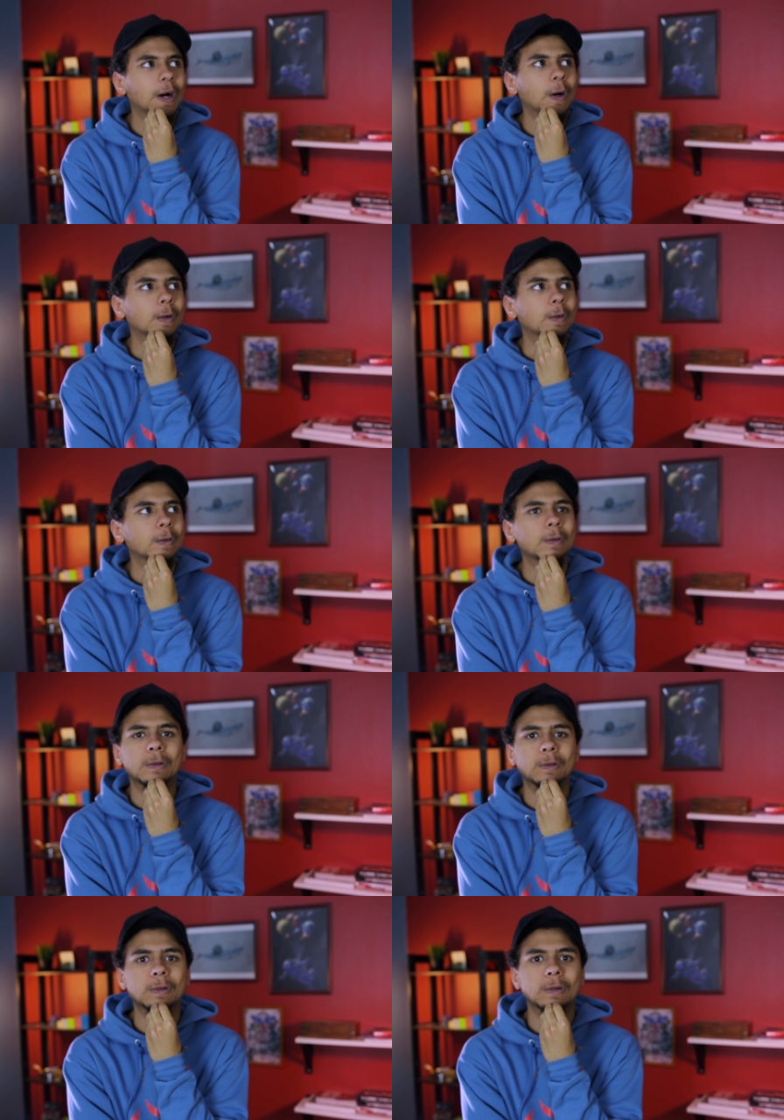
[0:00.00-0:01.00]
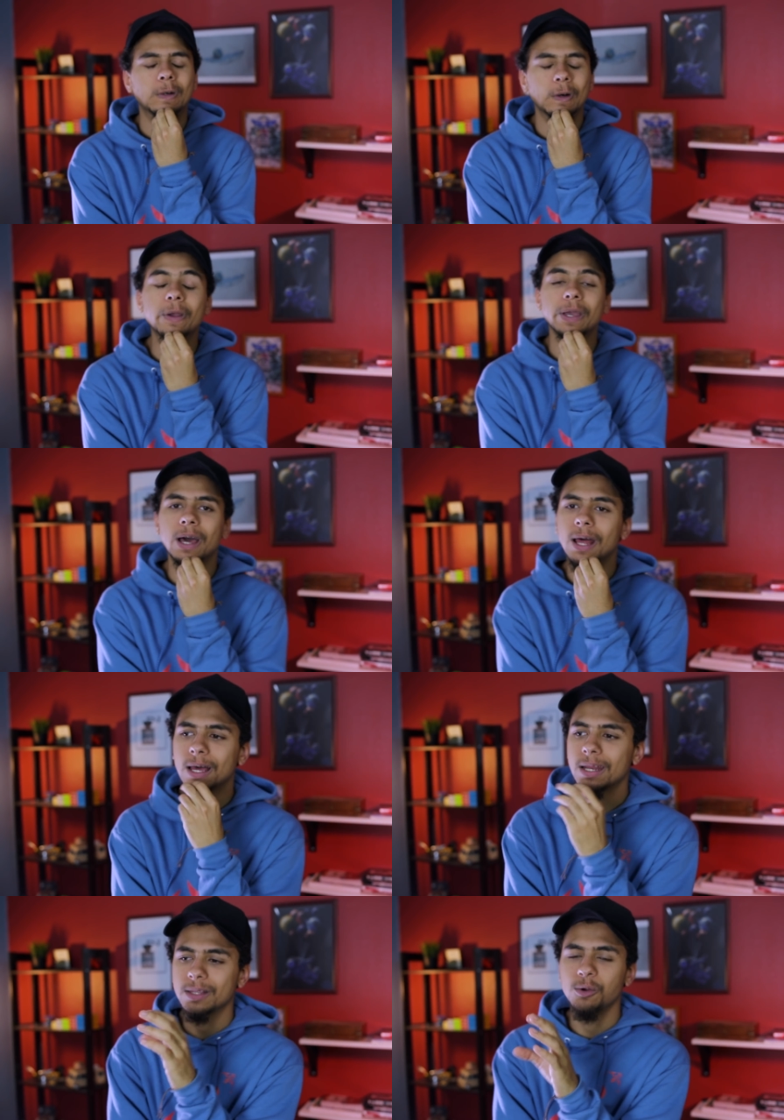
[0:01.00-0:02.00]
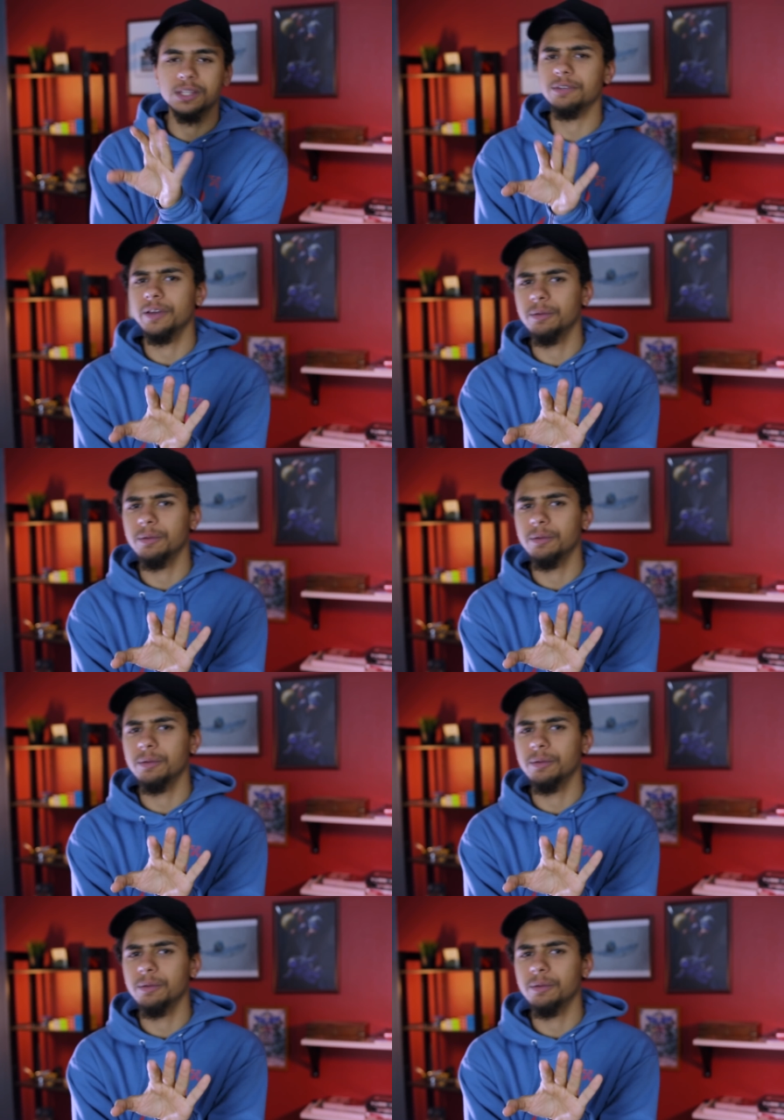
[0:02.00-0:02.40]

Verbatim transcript: أوه أوكي أنا دلوقتي